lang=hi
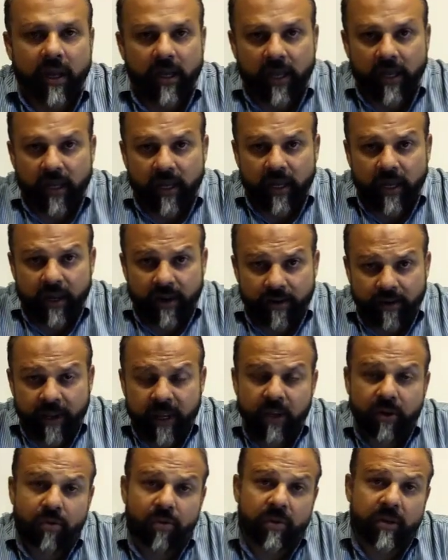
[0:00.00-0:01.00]

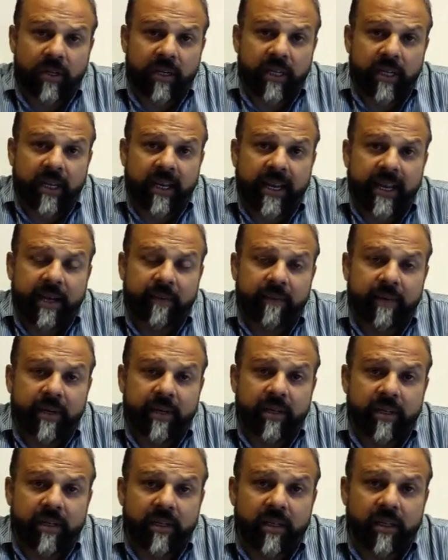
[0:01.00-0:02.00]
रिंग रोड की
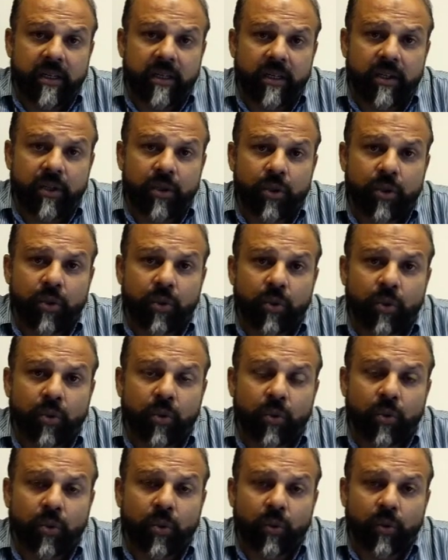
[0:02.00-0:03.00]
अलाइनमेंट जो
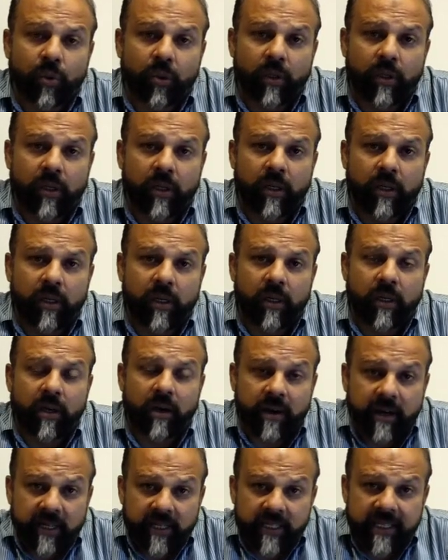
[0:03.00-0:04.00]

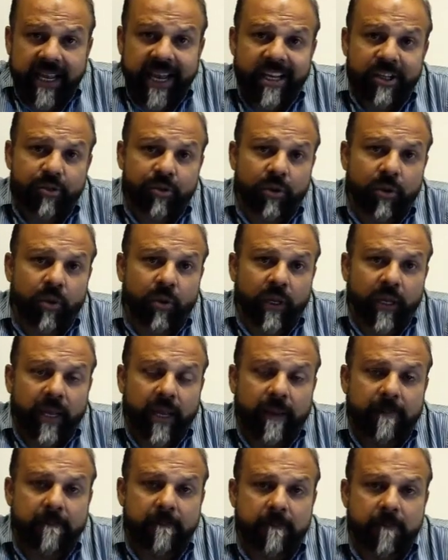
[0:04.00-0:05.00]
रीस्केजल हुई
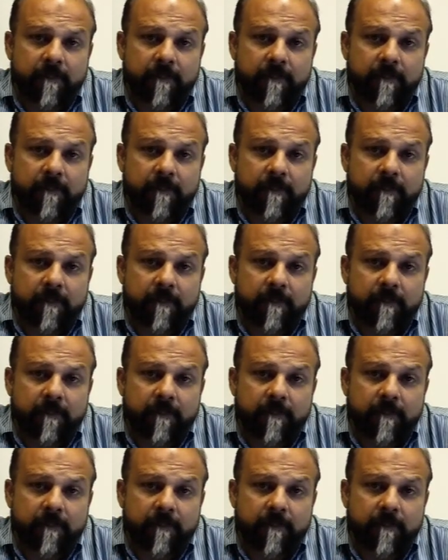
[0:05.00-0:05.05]
है